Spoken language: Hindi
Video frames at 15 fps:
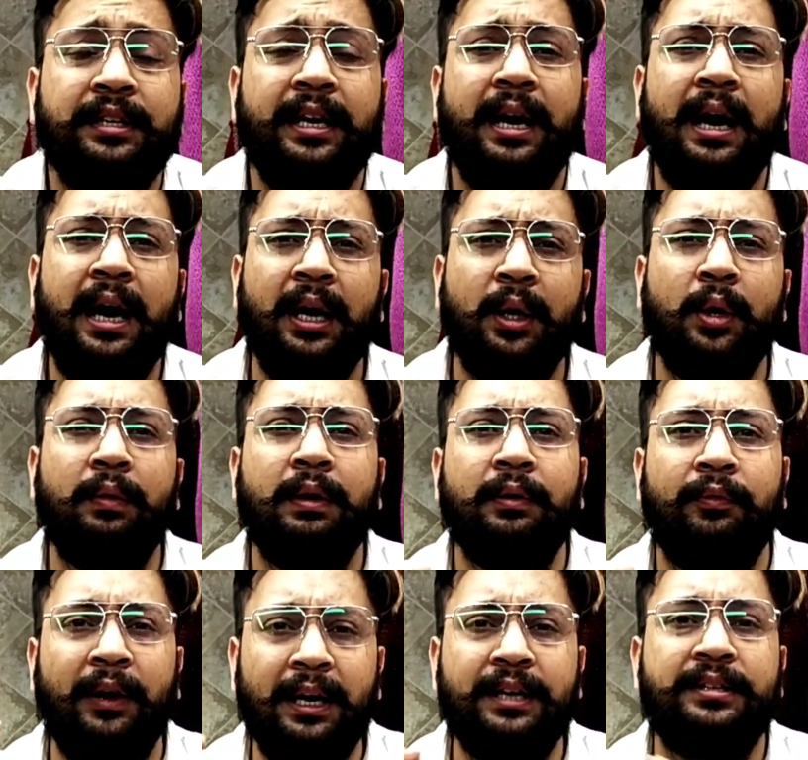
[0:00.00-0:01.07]
से ऑल ओवर
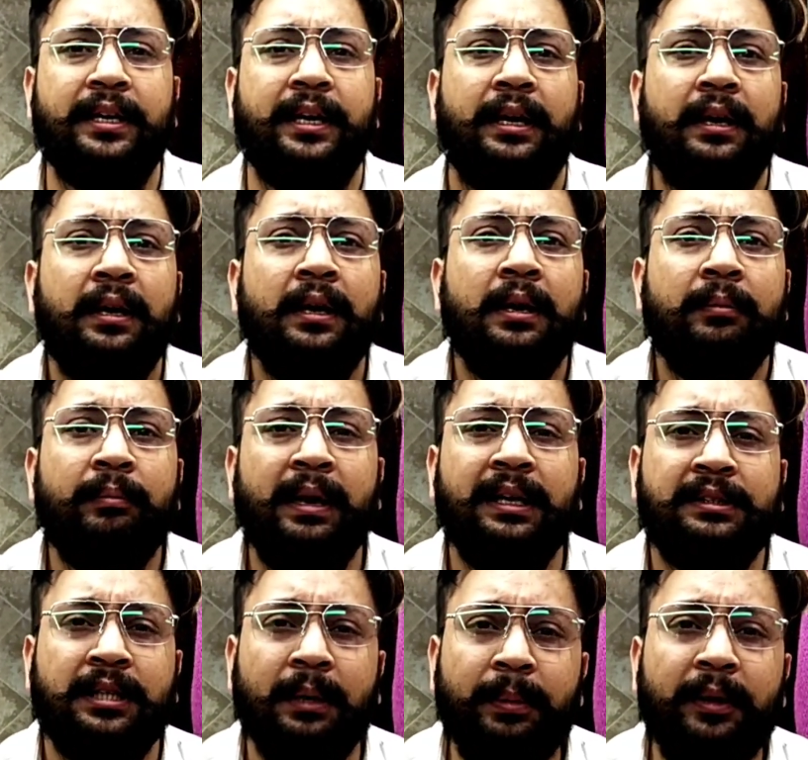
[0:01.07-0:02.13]
वर्ल्ड से मैं
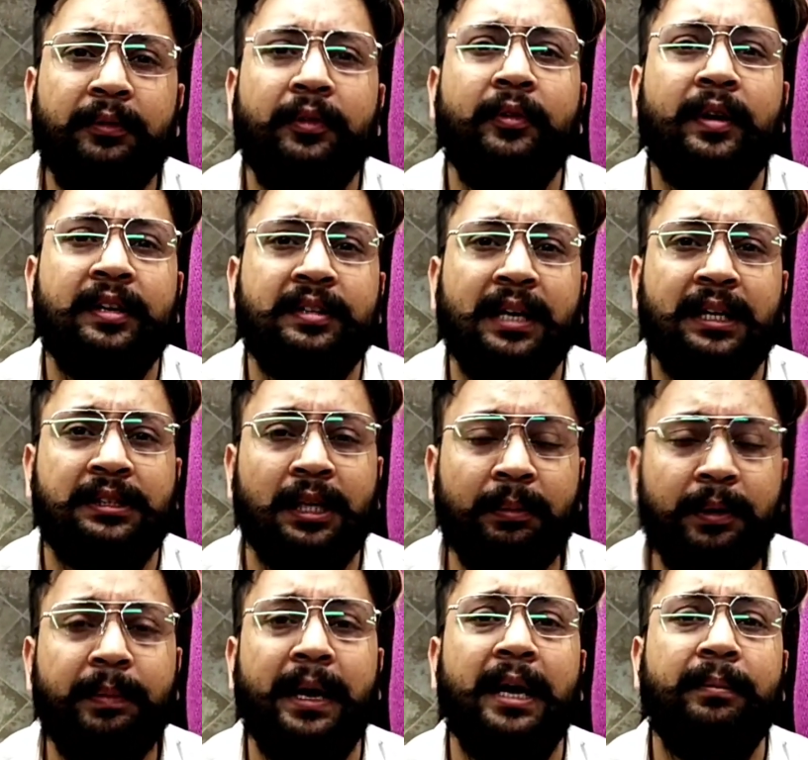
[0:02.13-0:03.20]
सभी व्यूवर्स का
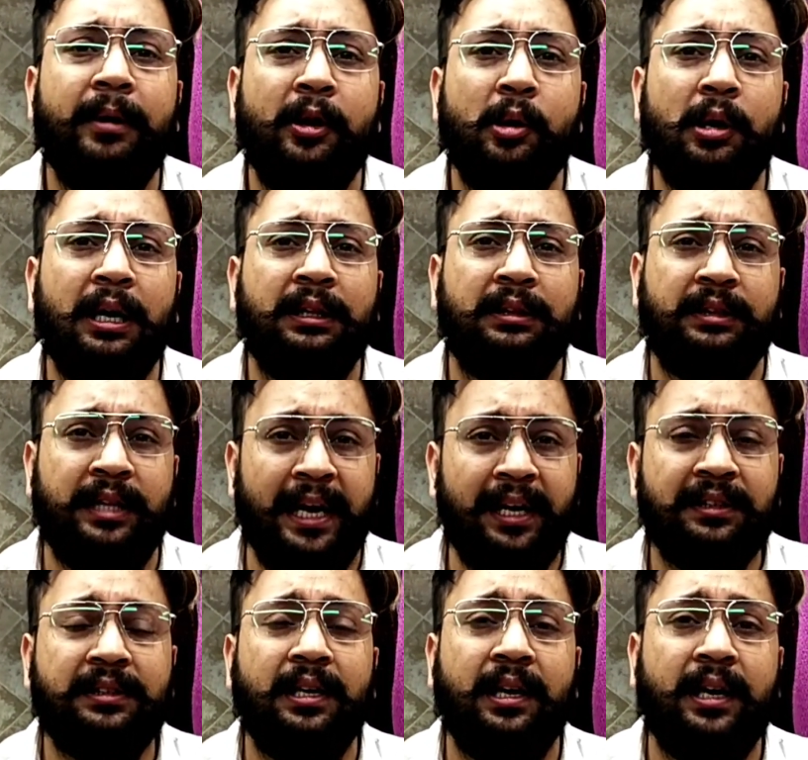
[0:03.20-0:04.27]
सभी बहन भाइयों का
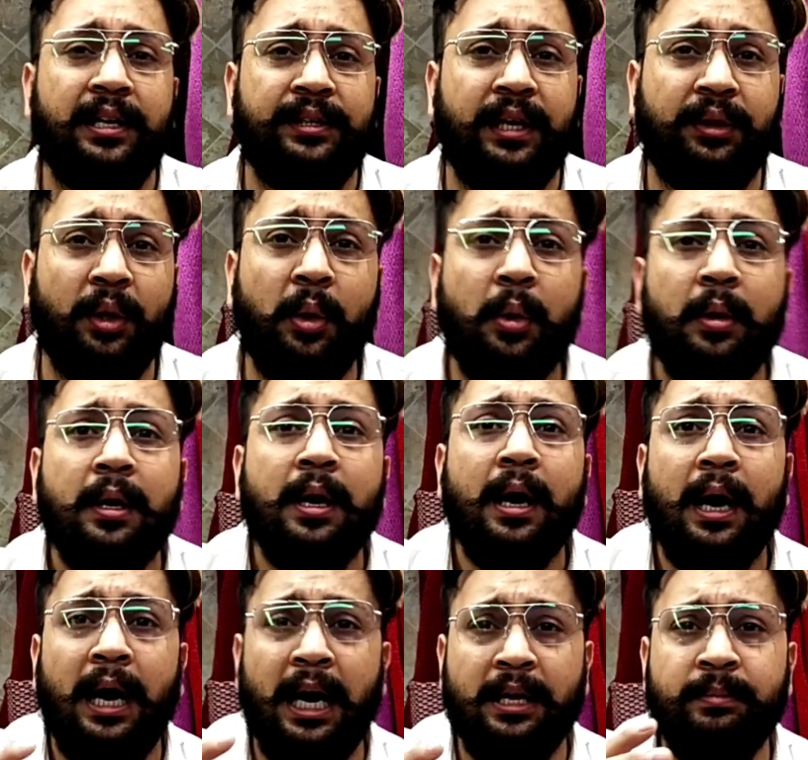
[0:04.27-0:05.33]
थैंक्स करना चाहता हूँ
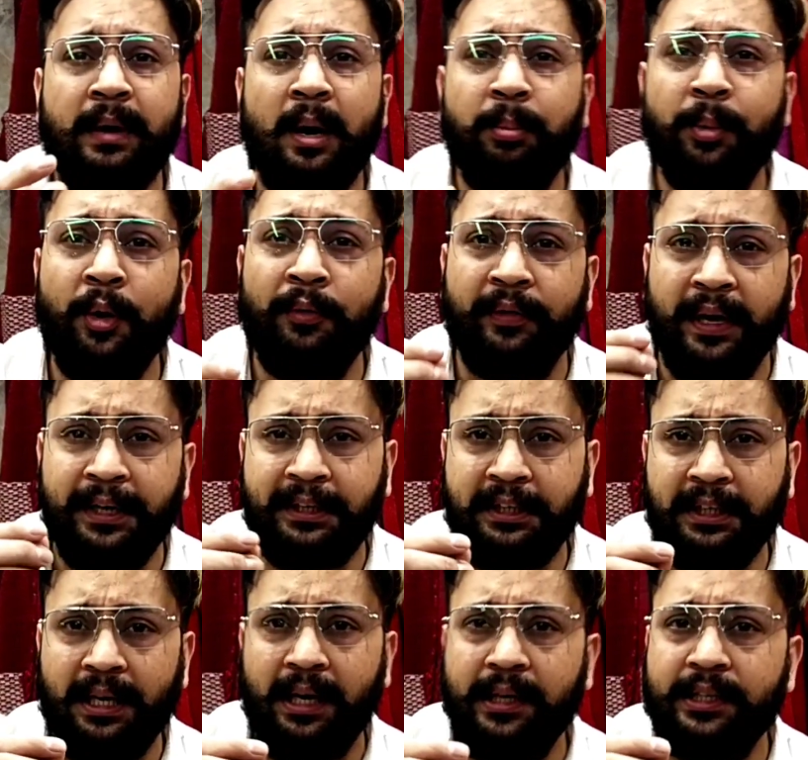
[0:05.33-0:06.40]
आज मैं आपको वैरायटी
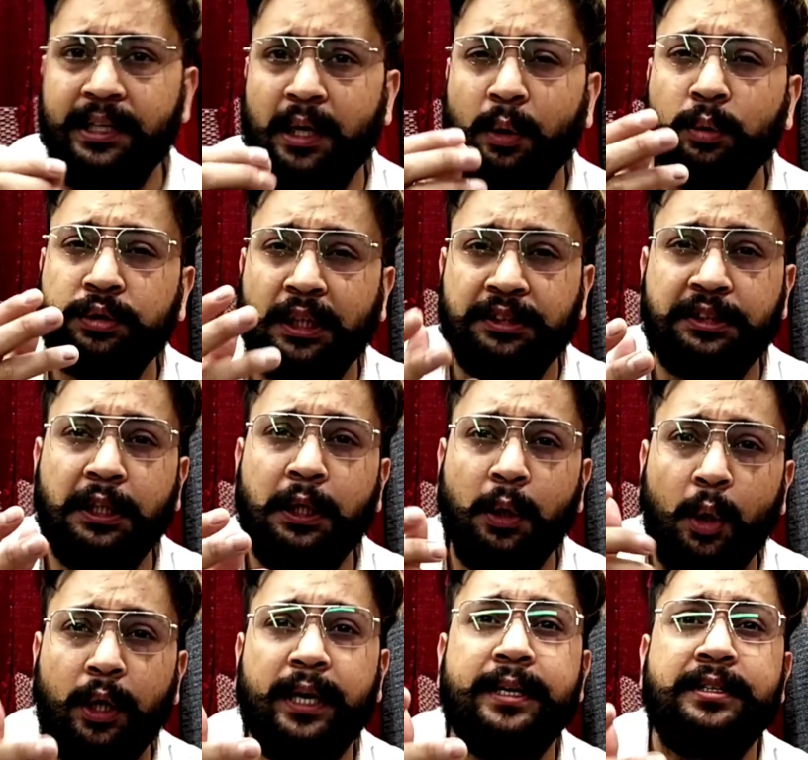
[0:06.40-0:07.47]
दिखाने जा रहा हूँ सस्ती
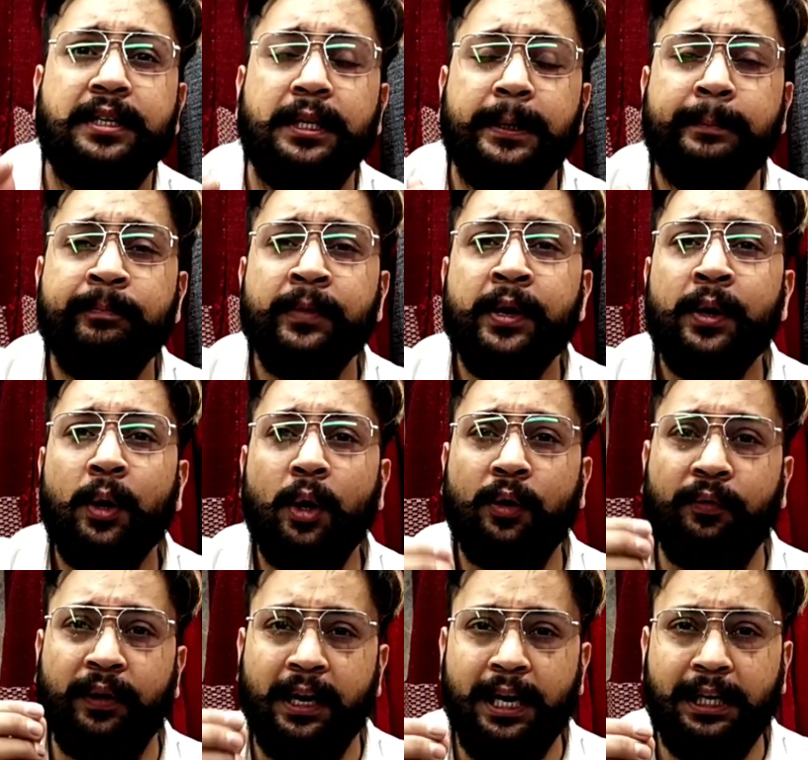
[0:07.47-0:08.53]
लो रेंज की और
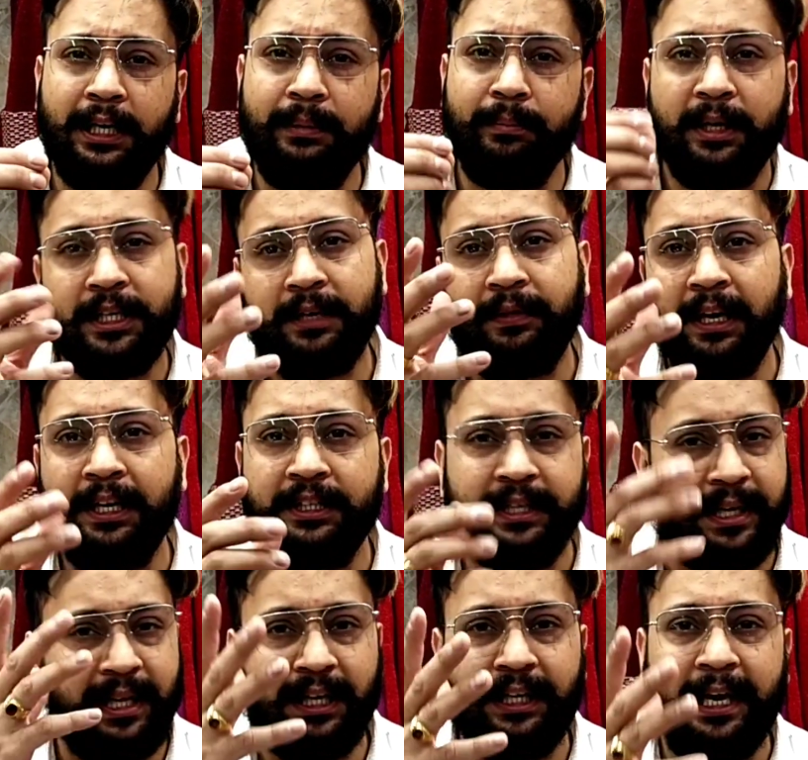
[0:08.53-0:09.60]
वैरायटी मजे वाली
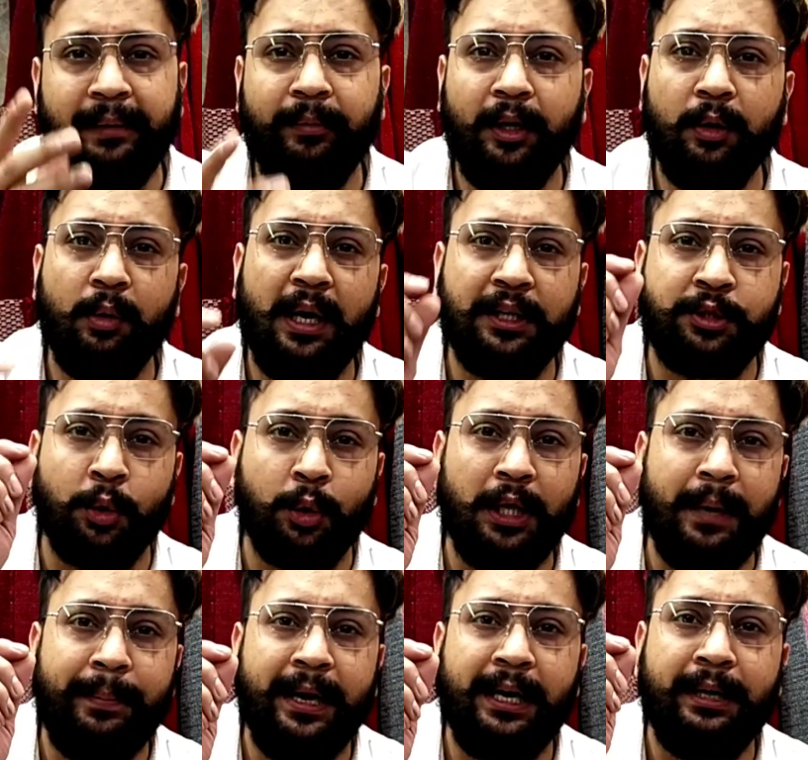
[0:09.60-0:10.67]
ज्यादा टाइम नहीं लूंगा
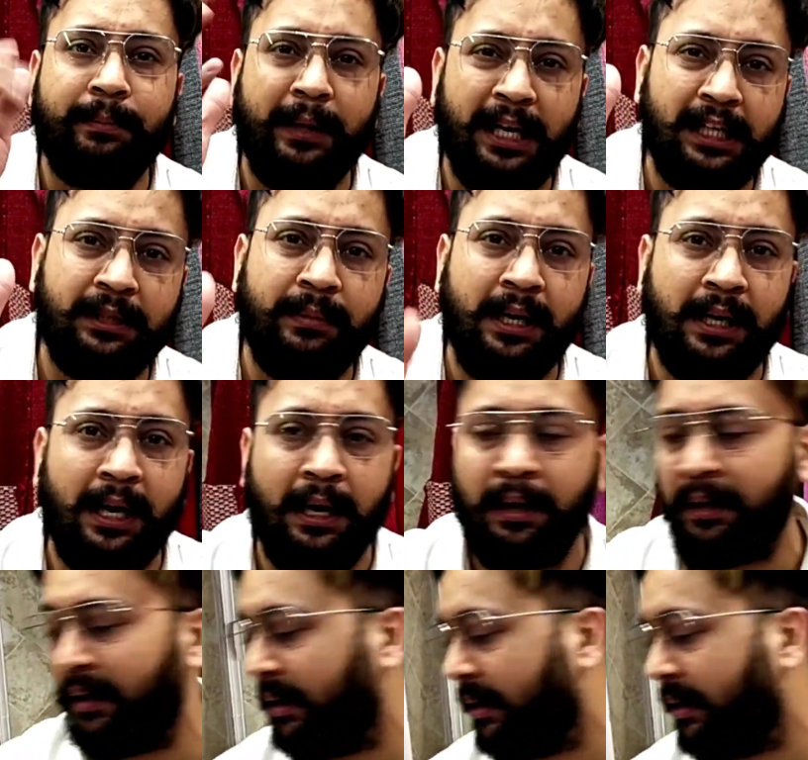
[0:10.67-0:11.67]
छोटा पैकेट बड़ा धमाका